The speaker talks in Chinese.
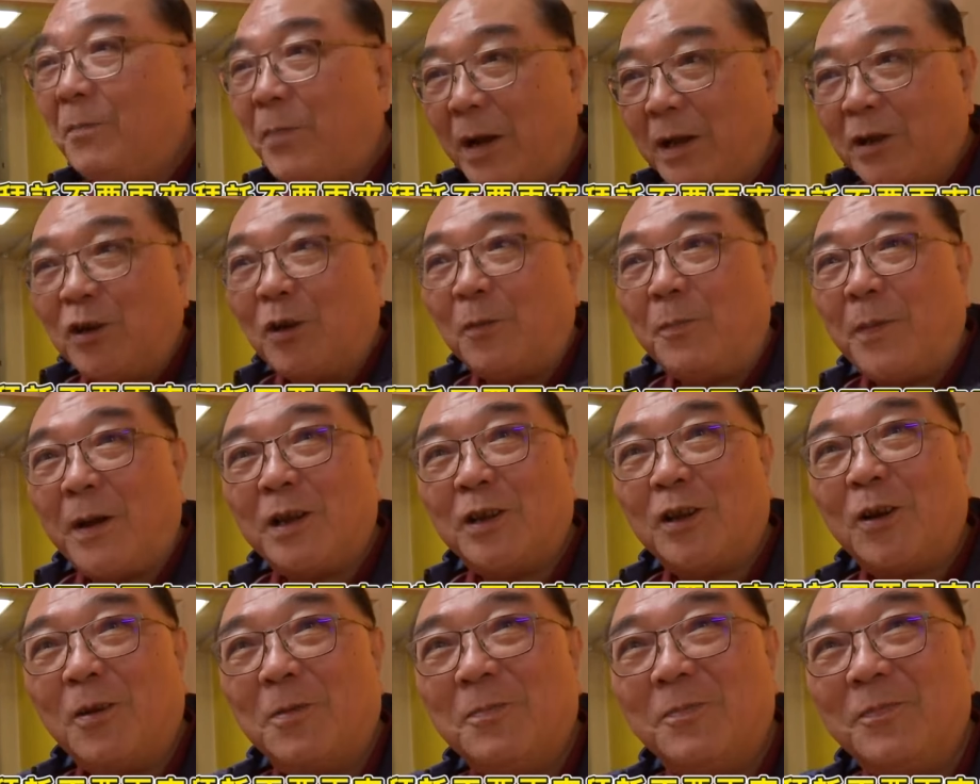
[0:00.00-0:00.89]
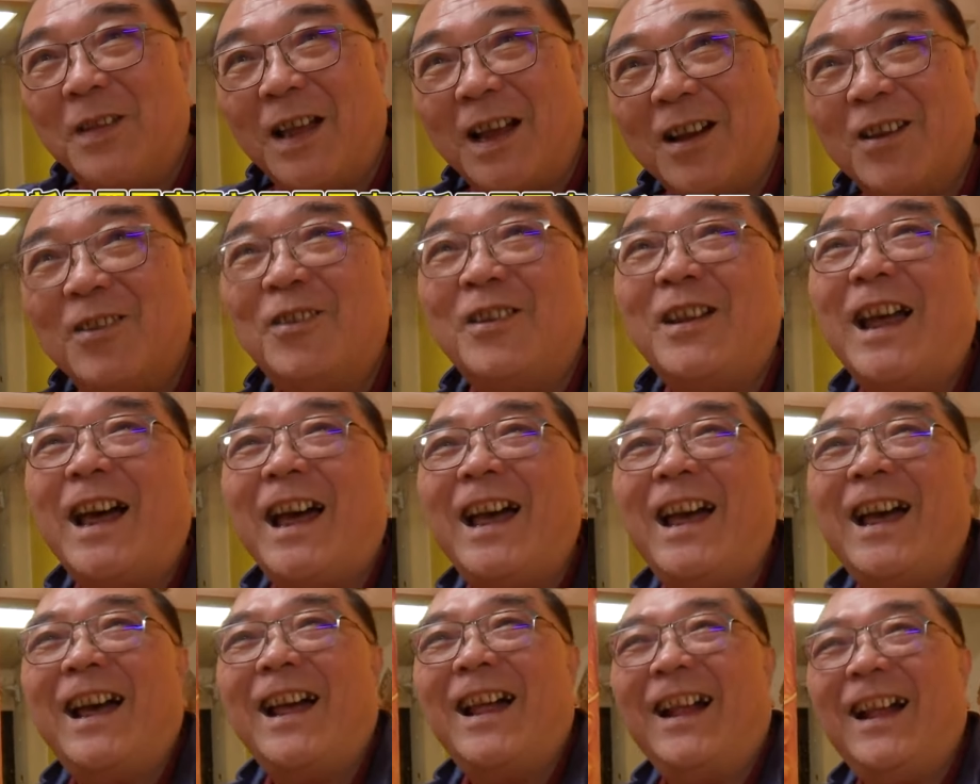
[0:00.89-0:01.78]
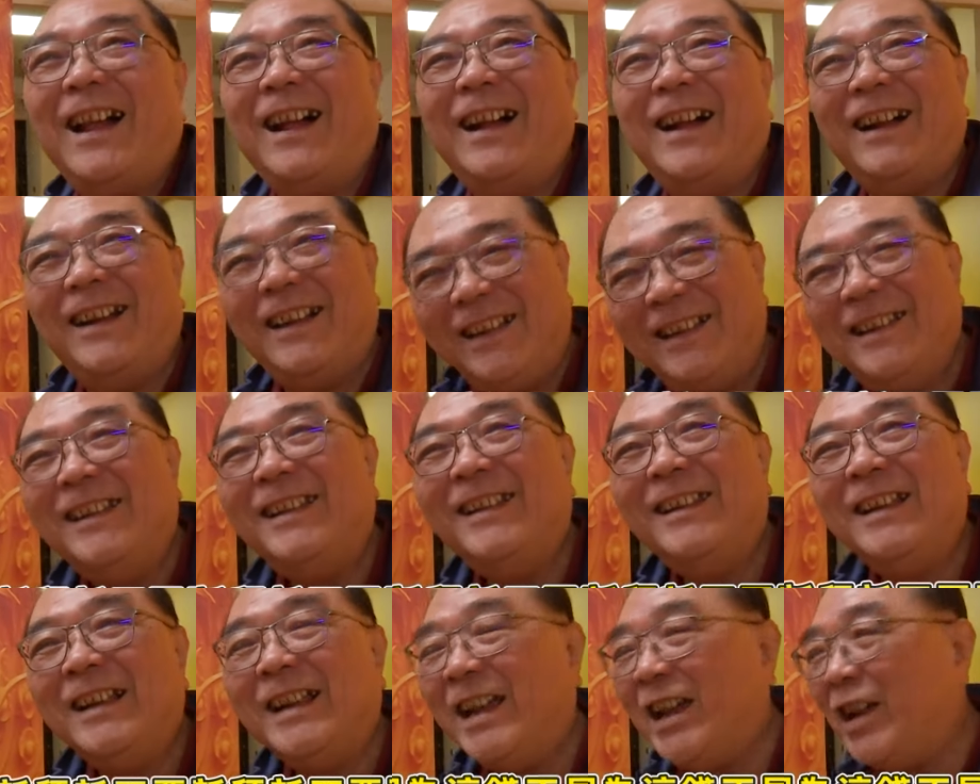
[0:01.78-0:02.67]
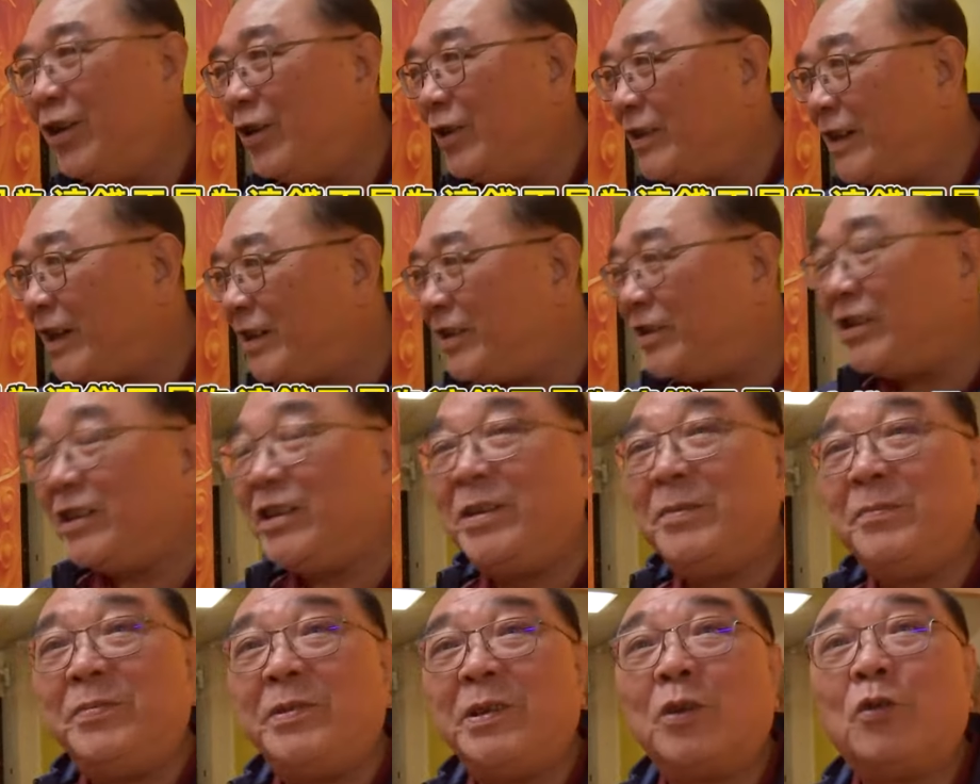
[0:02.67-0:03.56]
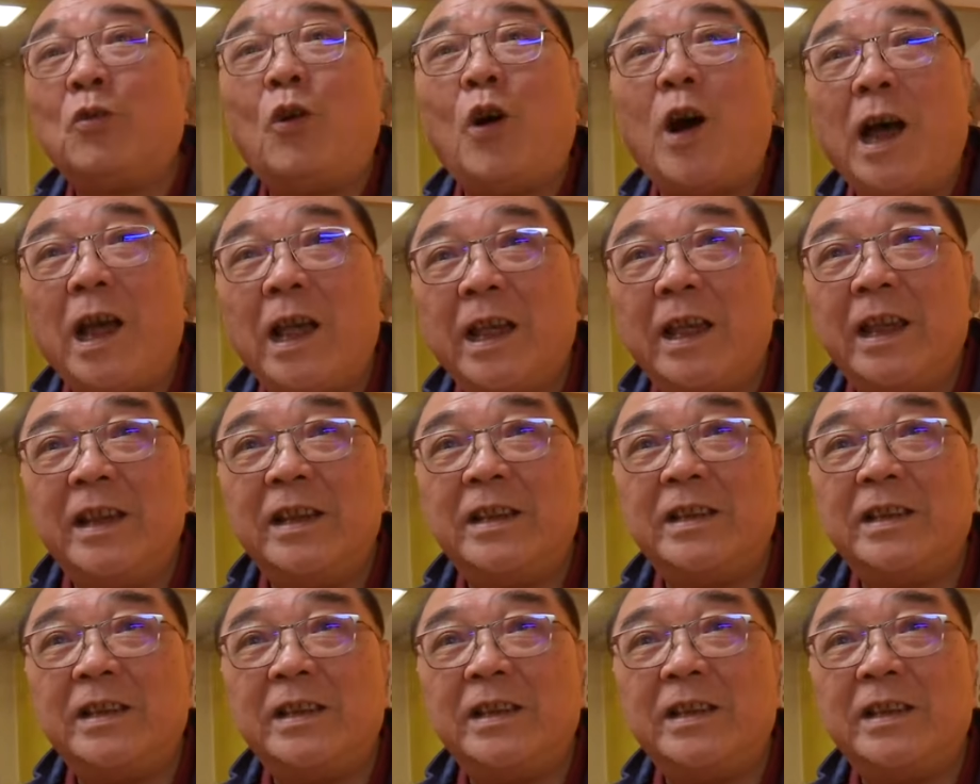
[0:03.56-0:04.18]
拜托拜托，难过啦，因为这钱唔是我的。